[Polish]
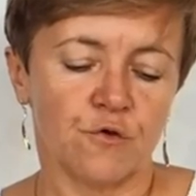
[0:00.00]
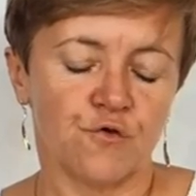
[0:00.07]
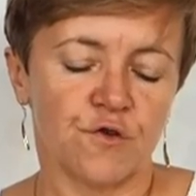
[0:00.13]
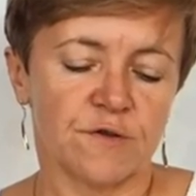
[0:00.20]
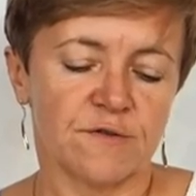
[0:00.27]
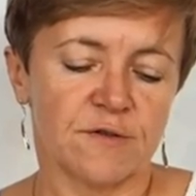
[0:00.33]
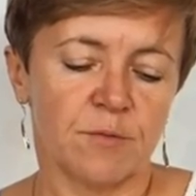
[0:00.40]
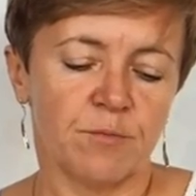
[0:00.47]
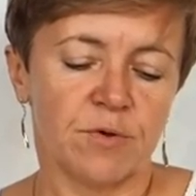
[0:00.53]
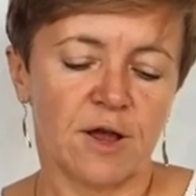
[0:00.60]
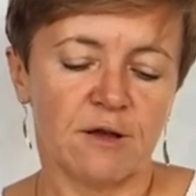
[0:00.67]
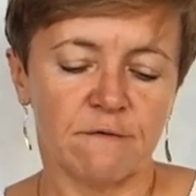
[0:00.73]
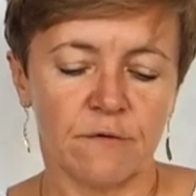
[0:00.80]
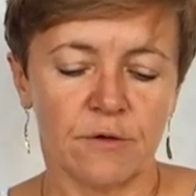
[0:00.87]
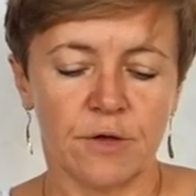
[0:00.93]
jersey
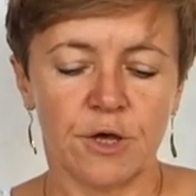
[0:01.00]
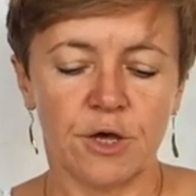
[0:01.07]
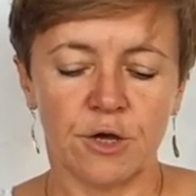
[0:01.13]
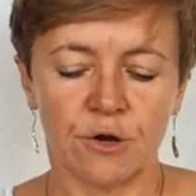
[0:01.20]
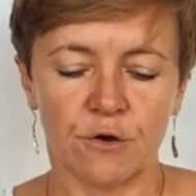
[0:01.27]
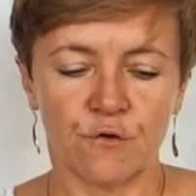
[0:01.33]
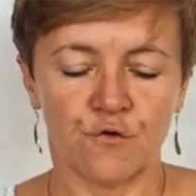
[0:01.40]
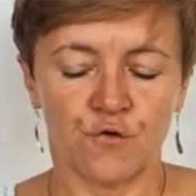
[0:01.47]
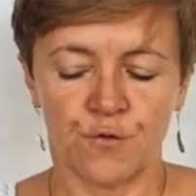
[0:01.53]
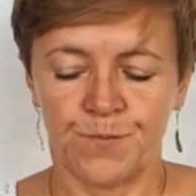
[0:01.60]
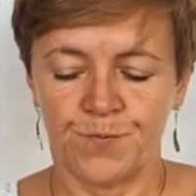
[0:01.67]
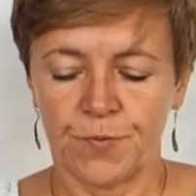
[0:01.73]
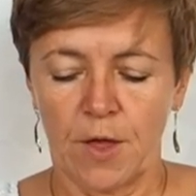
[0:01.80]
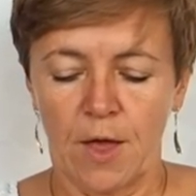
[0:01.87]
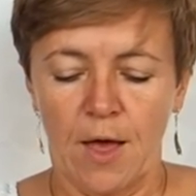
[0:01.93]
prawy i ryż.
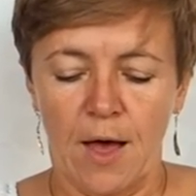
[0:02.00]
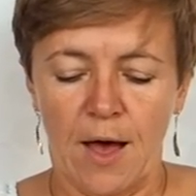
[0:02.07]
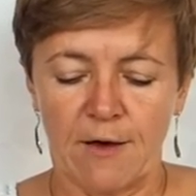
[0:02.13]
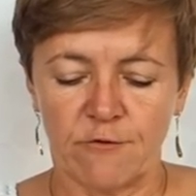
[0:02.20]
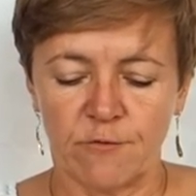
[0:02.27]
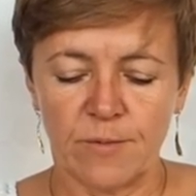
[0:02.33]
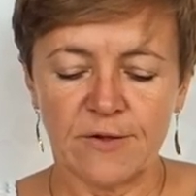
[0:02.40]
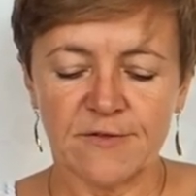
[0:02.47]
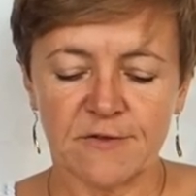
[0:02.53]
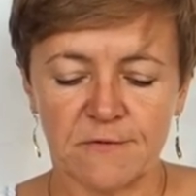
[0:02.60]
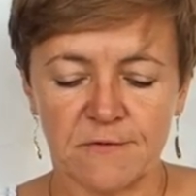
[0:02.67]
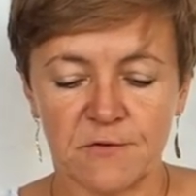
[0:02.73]
A w męskim